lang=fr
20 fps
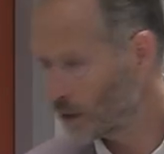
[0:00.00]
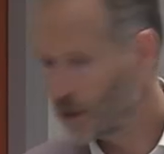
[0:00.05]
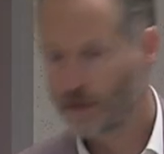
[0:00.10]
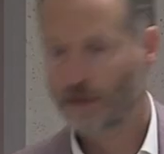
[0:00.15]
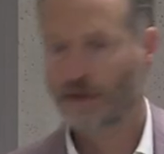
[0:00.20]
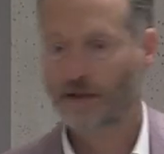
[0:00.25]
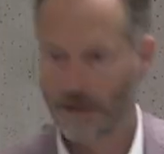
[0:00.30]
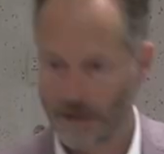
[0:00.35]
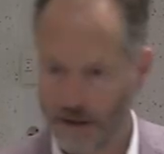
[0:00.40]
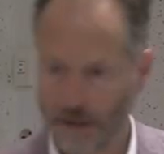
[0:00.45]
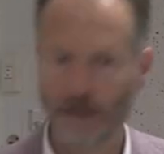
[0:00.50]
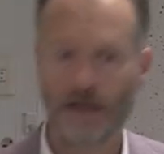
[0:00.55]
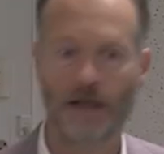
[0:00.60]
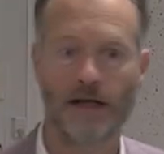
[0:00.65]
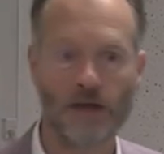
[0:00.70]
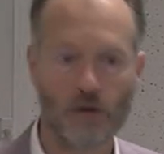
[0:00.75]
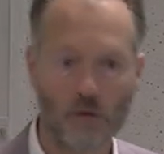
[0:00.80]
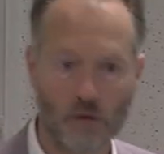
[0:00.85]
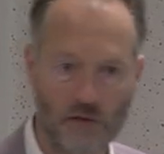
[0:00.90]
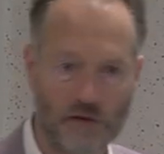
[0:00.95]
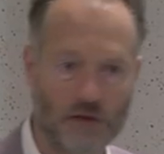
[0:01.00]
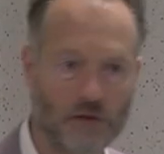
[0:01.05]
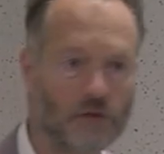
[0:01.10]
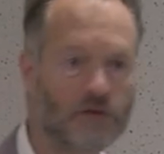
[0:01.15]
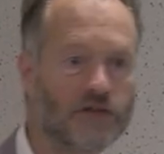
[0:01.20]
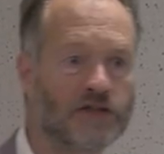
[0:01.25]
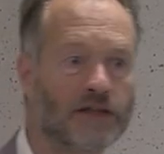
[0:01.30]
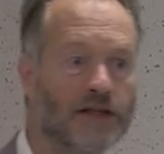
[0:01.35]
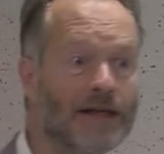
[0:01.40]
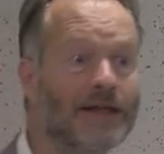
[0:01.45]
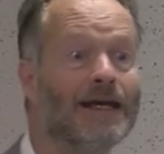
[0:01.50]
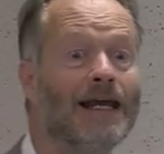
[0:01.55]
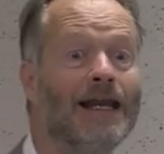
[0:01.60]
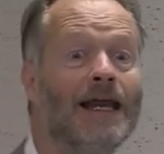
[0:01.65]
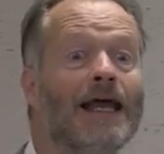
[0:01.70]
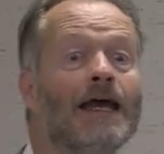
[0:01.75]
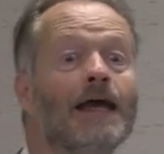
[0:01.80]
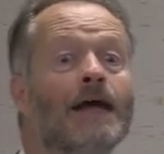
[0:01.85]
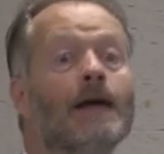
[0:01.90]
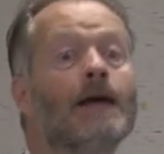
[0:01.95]
c'est-à-dire qu'elle est gonflée d'eau, c'est-à-dire qu'elle
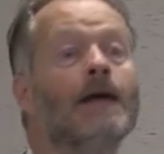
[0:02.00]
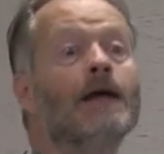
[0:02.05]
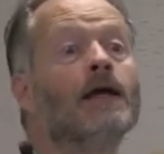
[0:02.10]
est